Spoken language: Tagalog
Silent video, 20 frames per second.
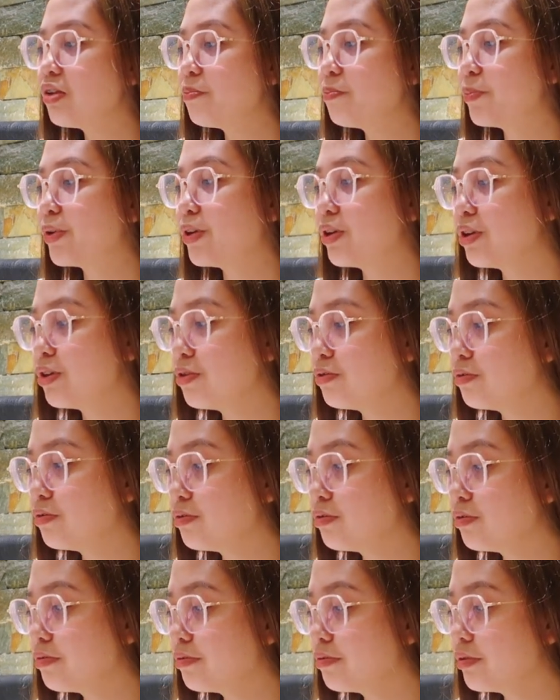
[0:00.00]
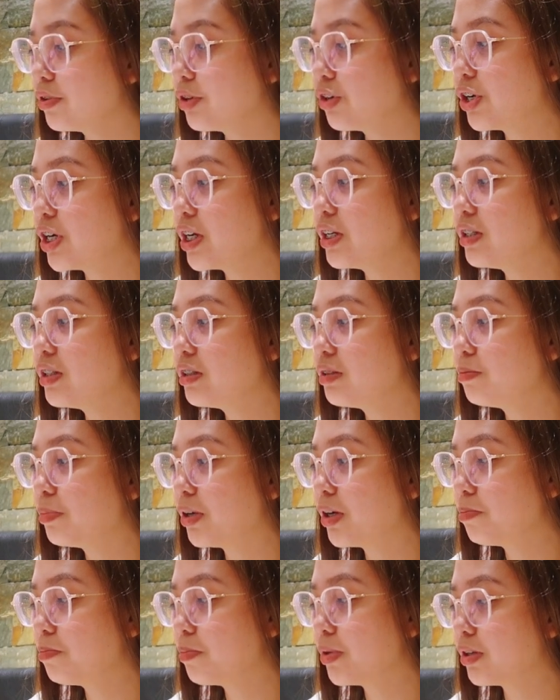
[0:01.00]
po? Yung grilled,
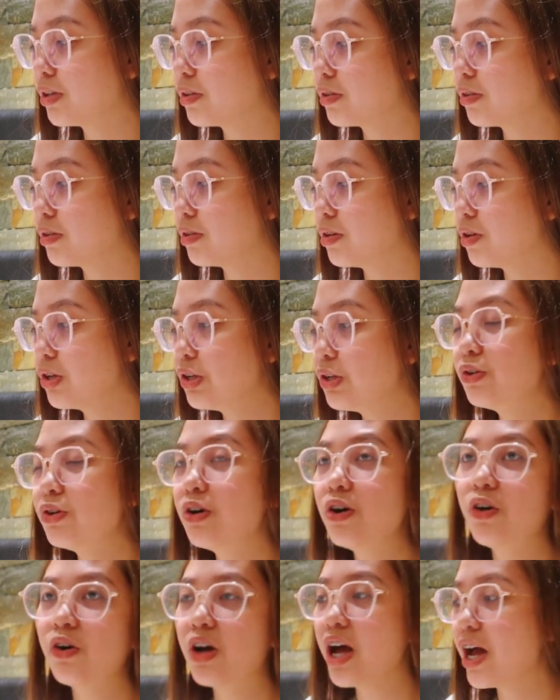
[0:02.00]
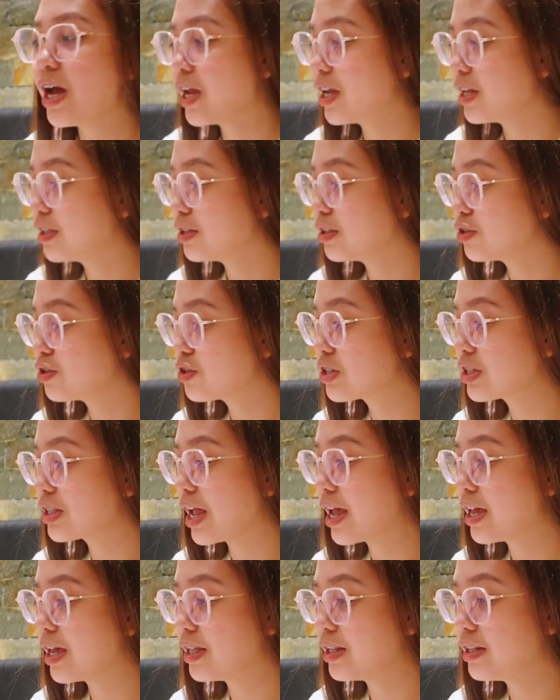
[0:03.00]
grilled barbecue. Yung Hawkeye
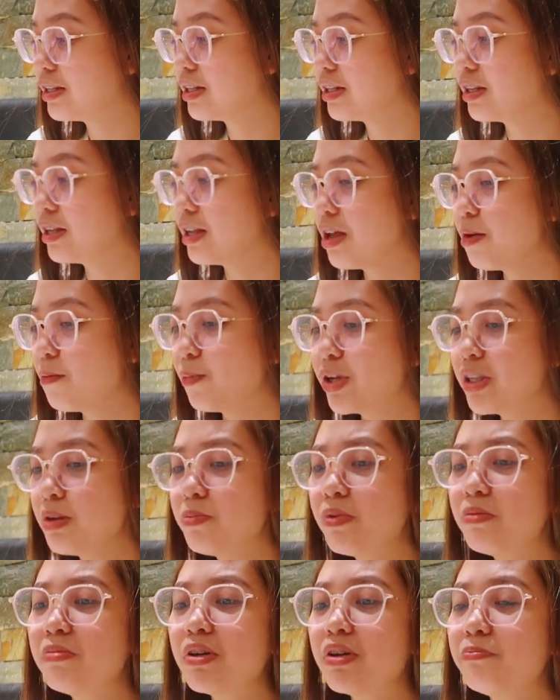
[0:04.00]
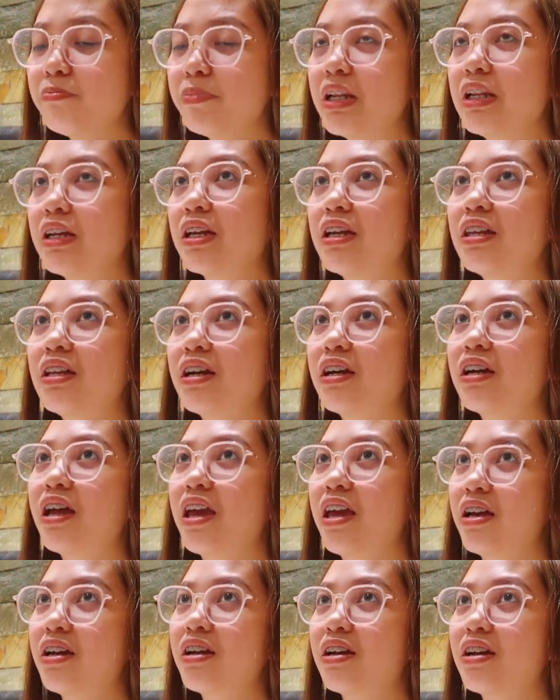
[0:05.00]
style. Pwede po ba yung palagyan ng
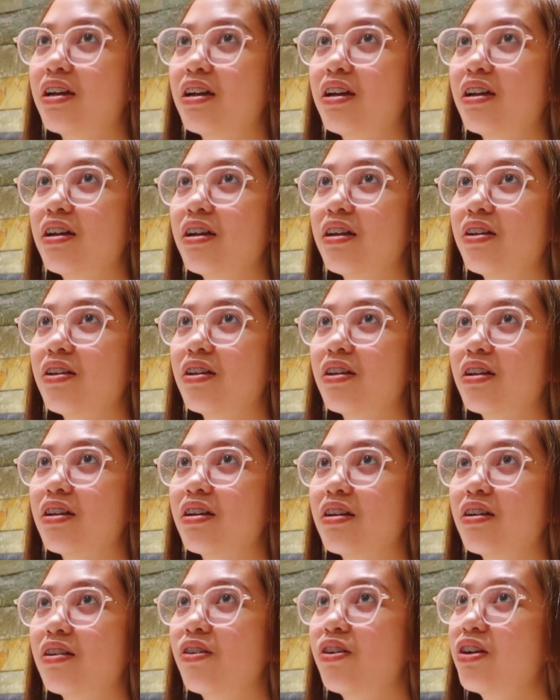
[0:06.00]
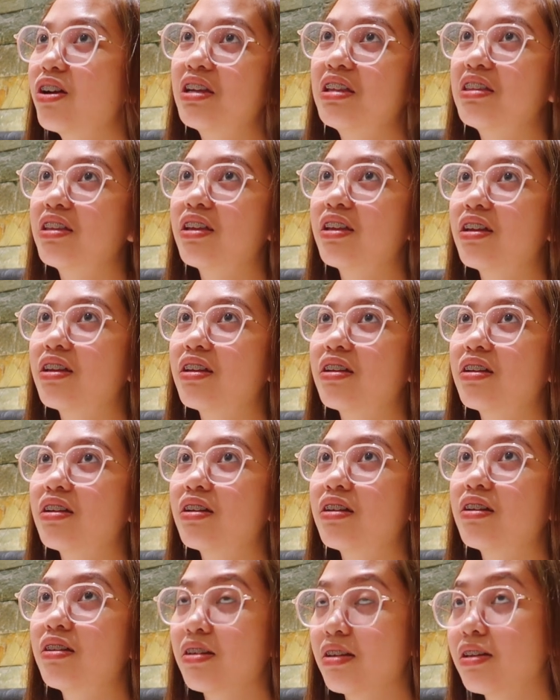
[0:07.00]
egg? Or...
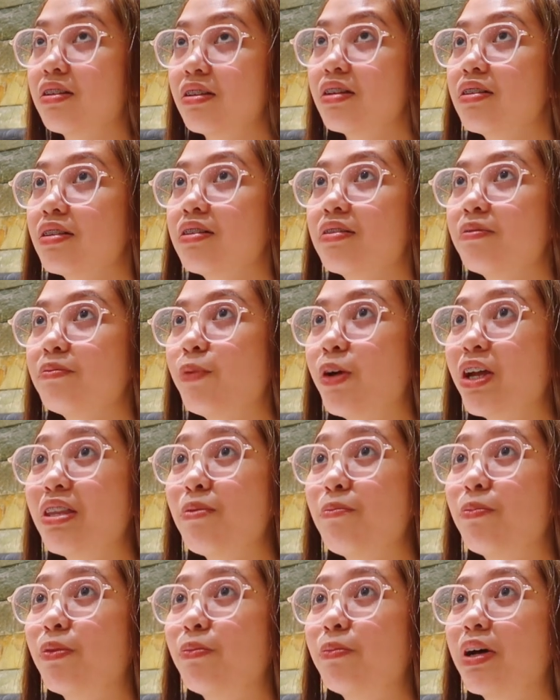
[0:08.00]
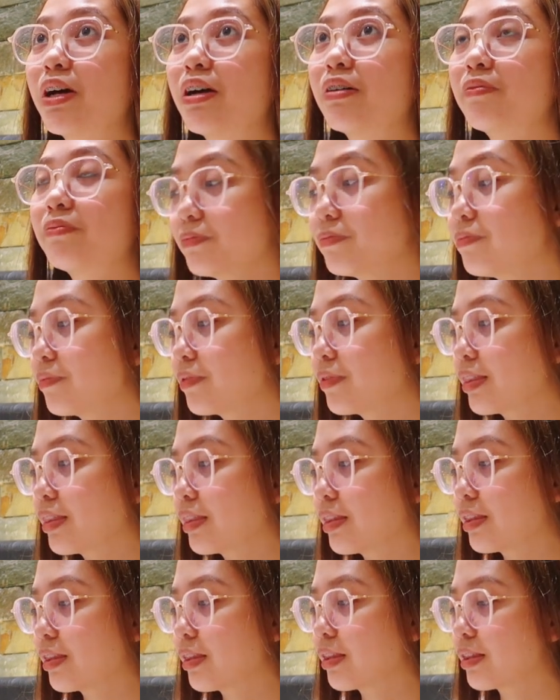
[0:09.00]
Mag-additional po sila, ma'am. Pwede po. Yes, ma'am. Kami
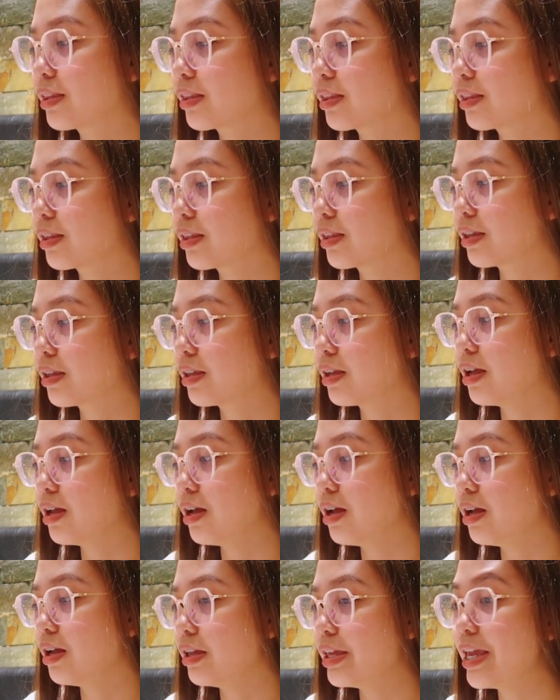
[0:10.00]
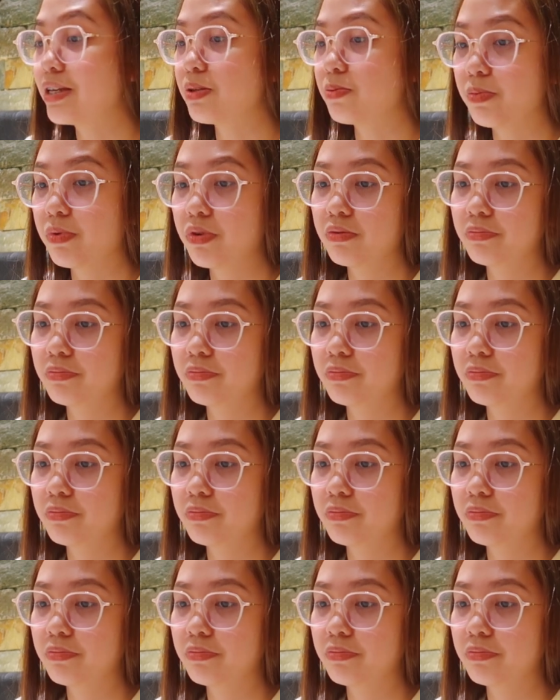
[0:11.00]
side up po. Yes, ma'am.